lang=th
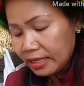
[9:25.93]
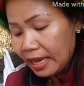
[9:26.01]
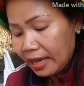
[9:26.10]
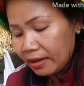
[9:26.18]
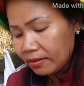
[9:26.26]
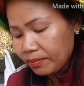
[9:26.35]

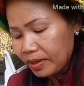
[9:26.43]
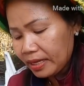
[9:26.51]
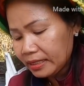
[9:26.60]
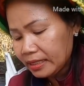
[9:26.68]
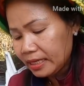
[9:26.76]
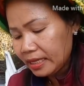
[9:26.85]
จ้างไปร
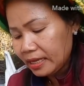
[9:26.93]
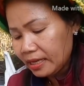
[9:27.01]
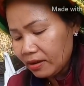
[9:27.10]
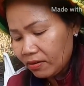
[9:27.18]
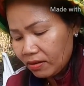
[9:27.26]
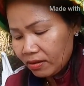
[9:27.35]
ษณีย์ให้
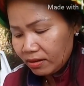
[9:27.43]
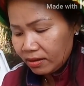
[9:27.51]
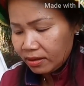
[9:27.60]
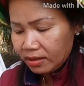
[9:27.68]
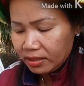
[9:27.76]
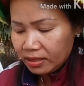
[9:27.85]
เขา
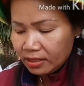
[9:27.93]
เออ